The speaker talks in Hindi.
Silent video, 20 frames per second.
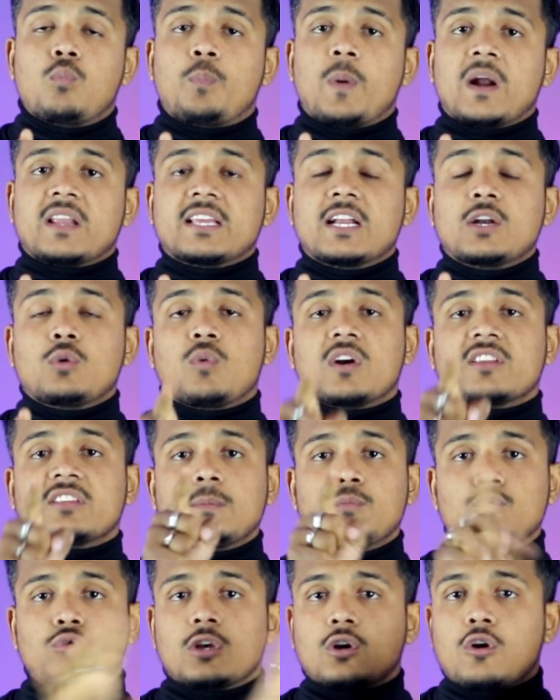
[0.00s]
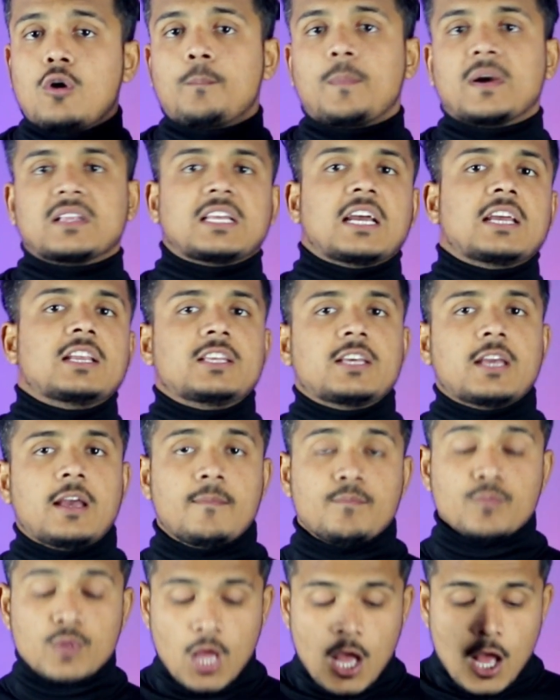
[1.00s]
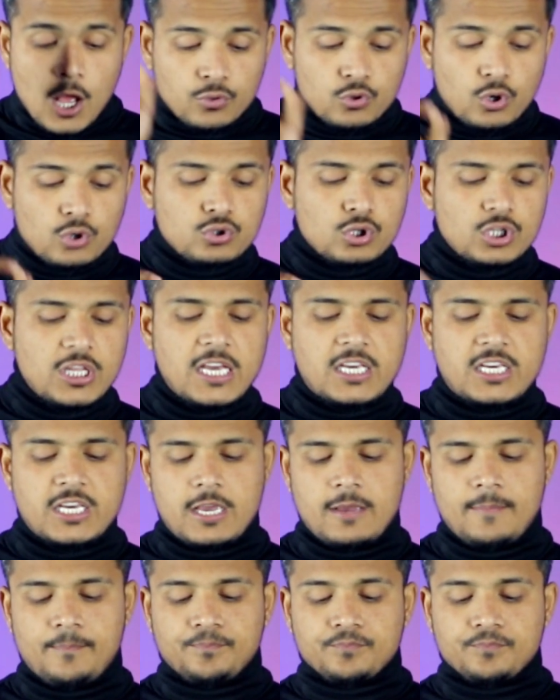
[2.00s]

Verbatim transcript: परसेंट व्हाट्सएप यूजर को पता ही नहीं है दोस्तों देखिए